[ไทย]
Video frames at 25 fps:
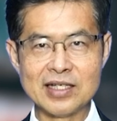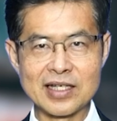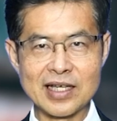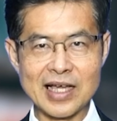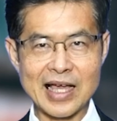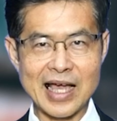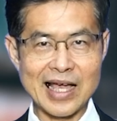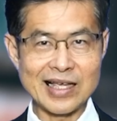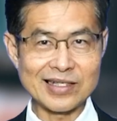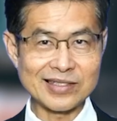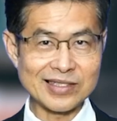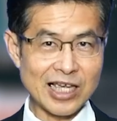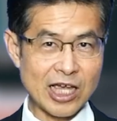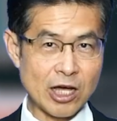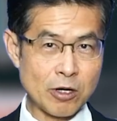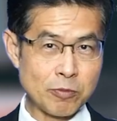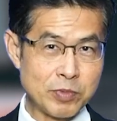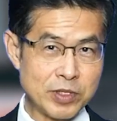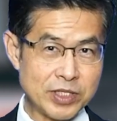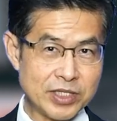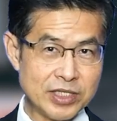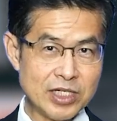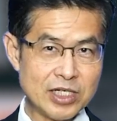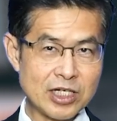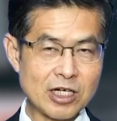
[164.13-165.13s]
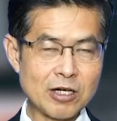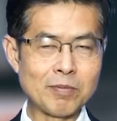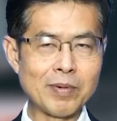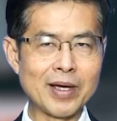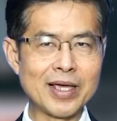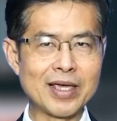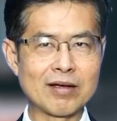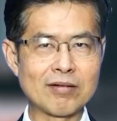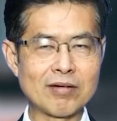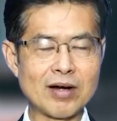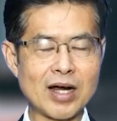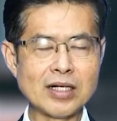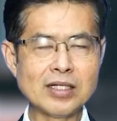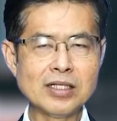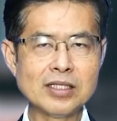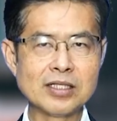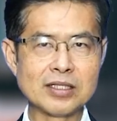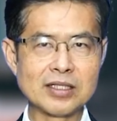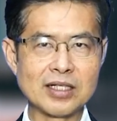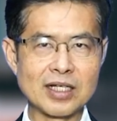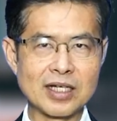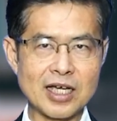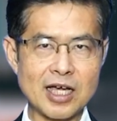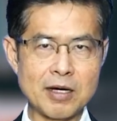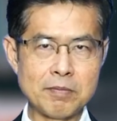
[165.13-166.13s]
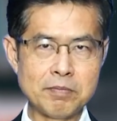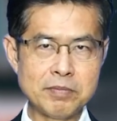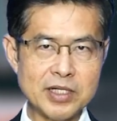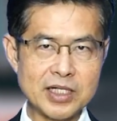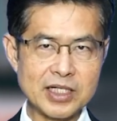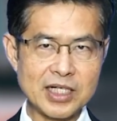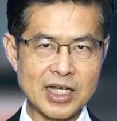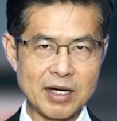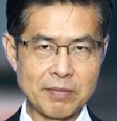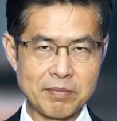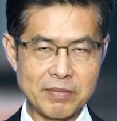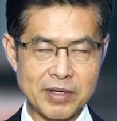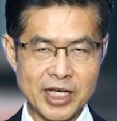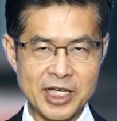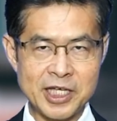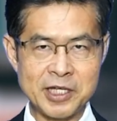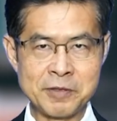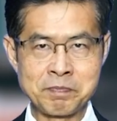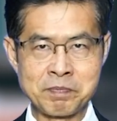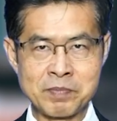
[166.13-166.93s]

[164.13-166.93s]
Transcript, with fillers: ก๊าซ LPG เข้าไปครั้งหนึ่งนะครับ เพื่อทำาให้